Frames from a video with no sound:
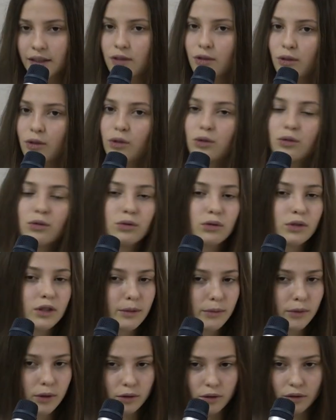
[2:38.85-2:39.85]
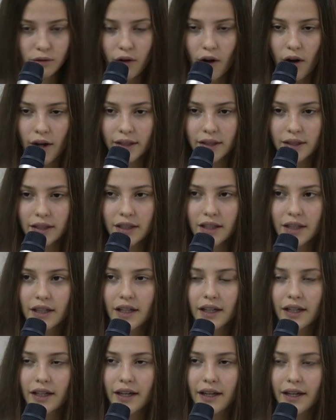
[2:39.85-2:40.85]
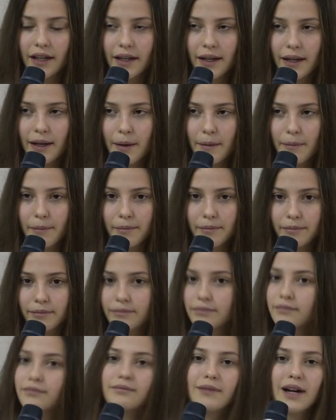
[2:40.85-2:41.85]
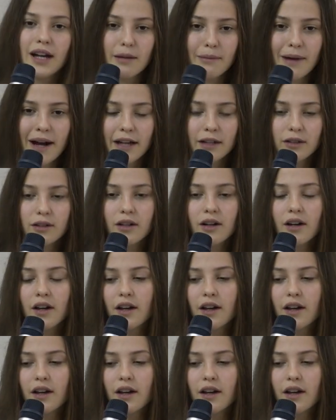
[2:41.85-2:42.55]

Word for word: sono tutti molto forti e mm, mano a mano,